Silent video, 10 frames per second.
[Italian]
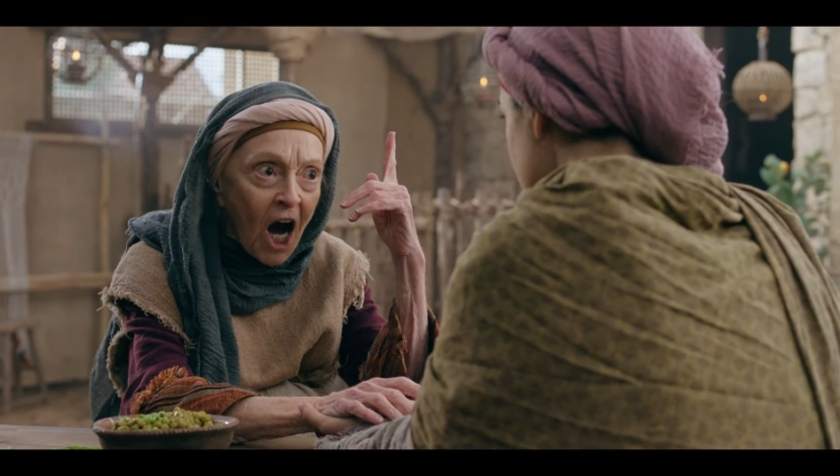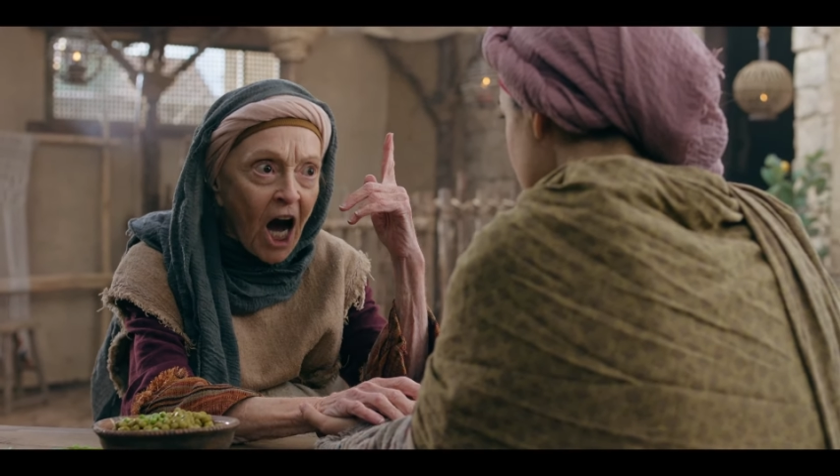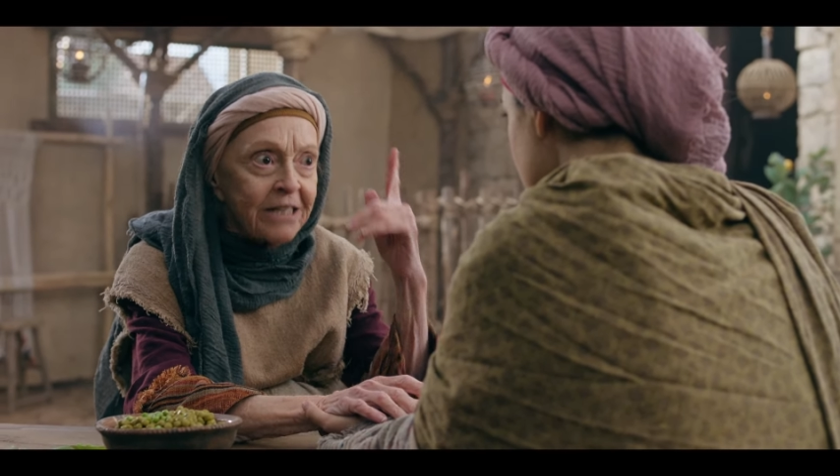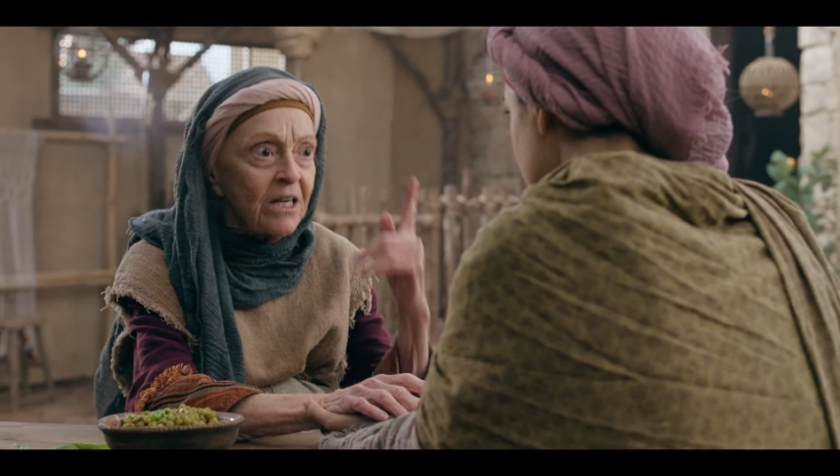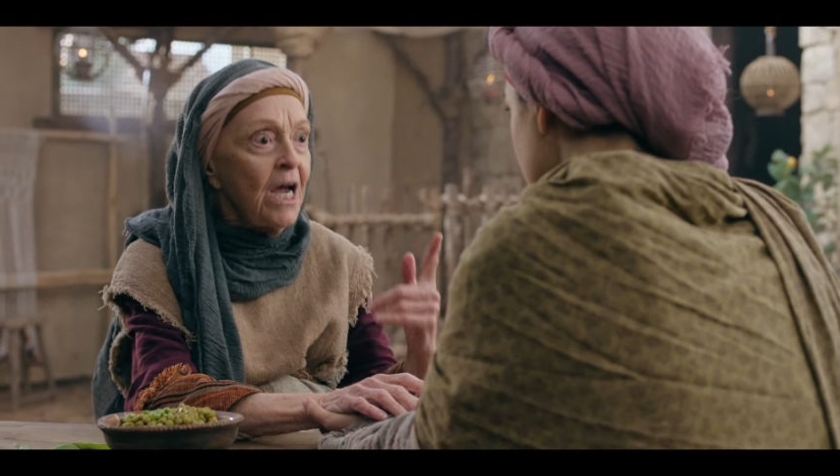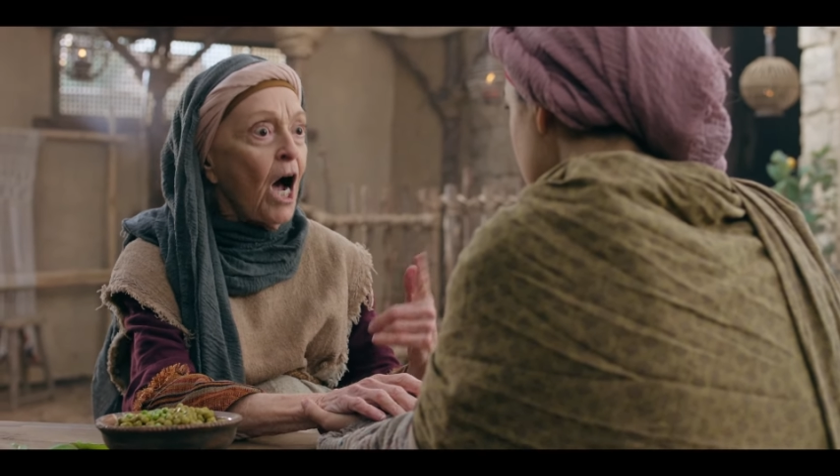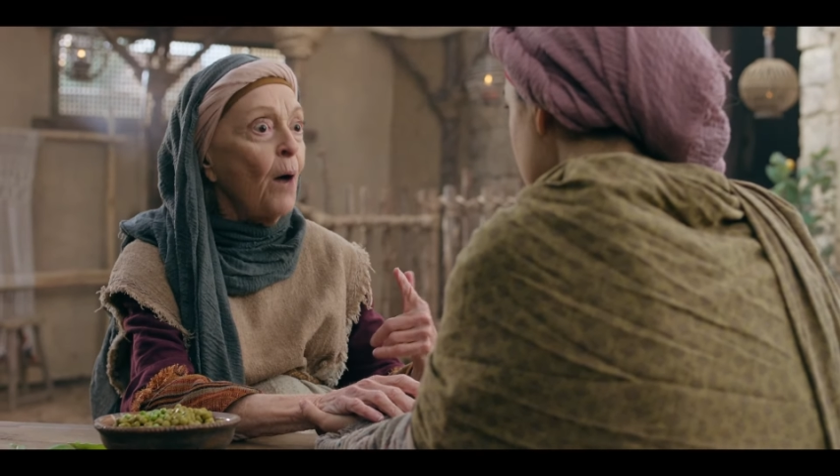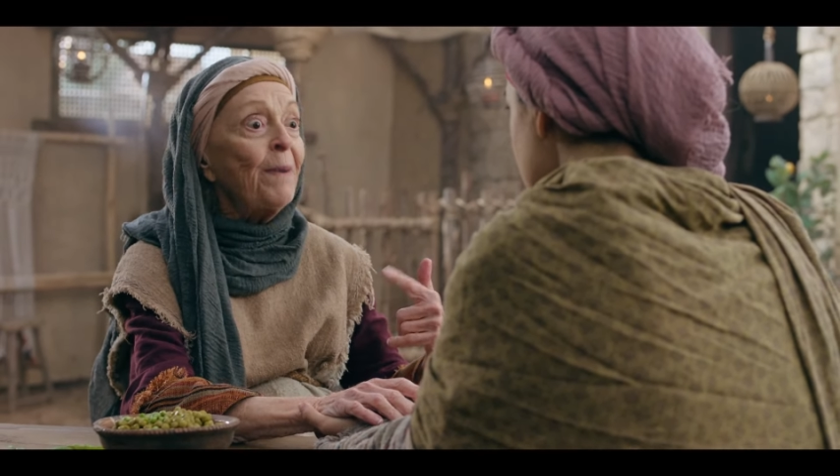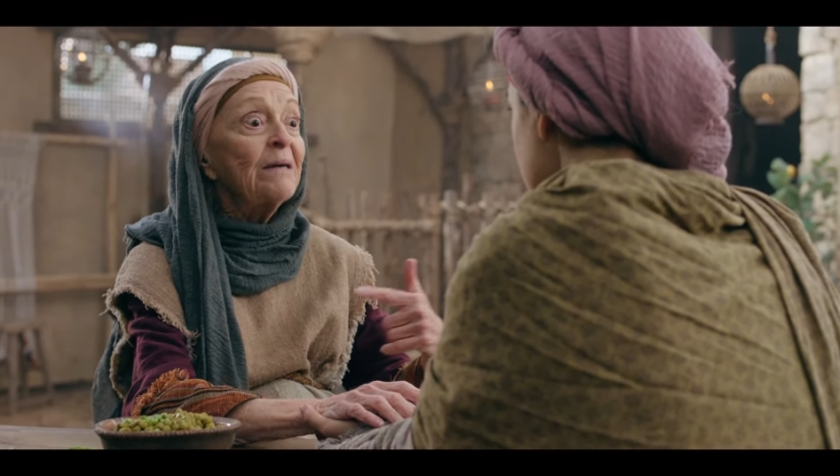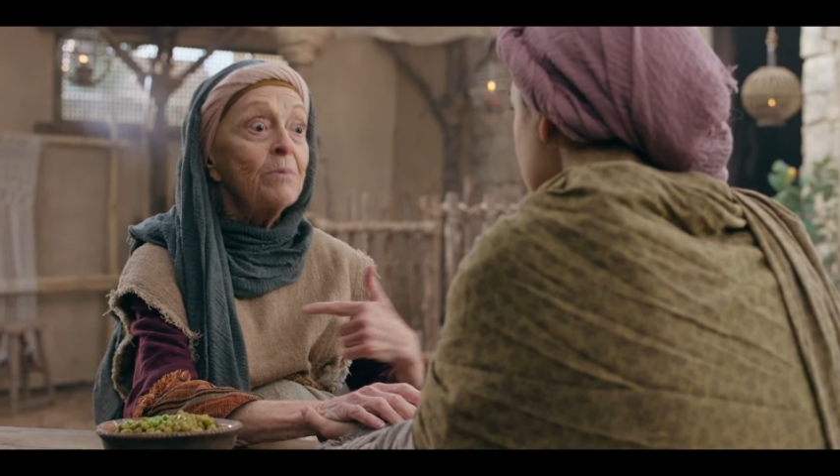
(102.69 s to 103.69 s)
Dio
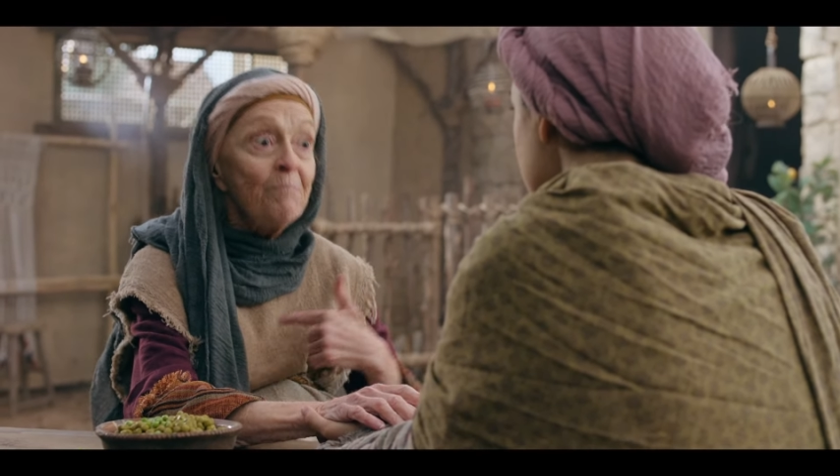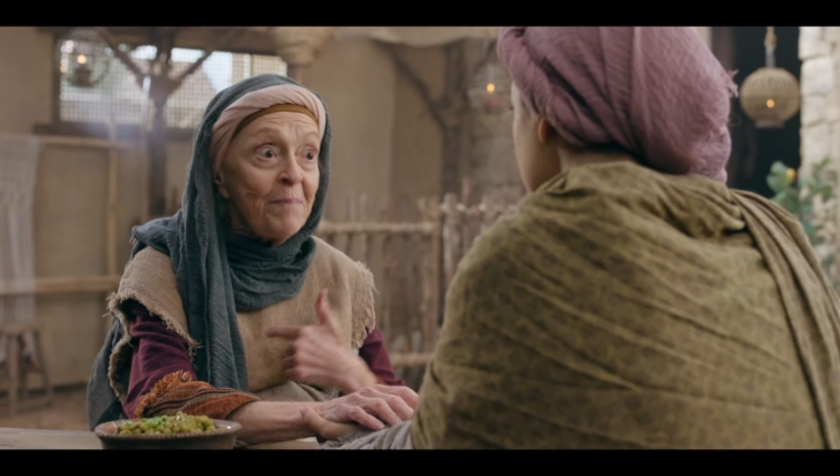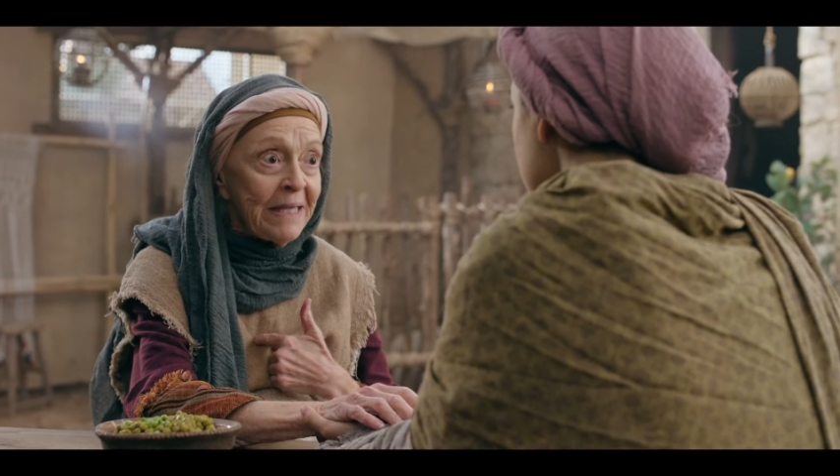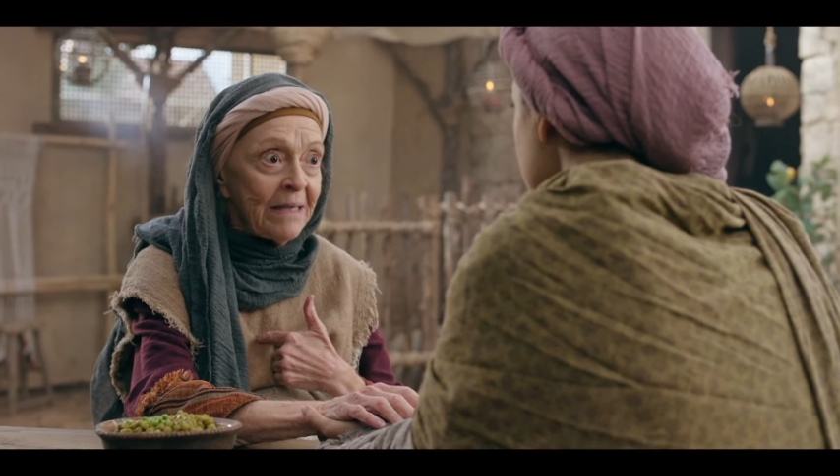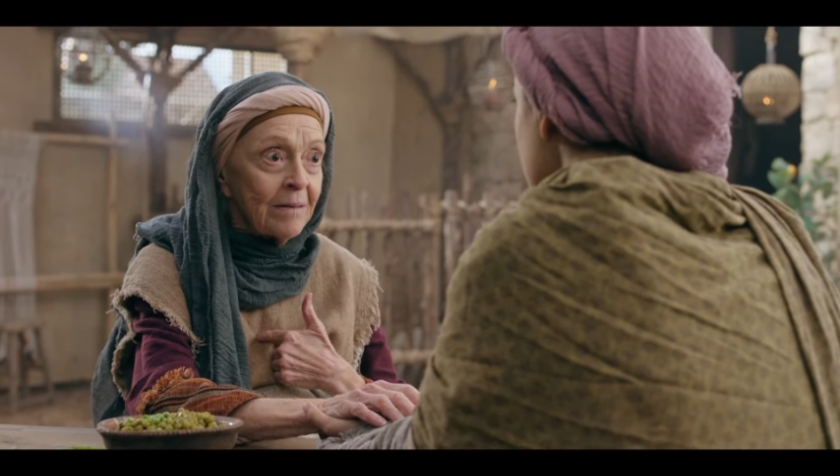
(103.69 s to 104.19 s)
sul mio futuro.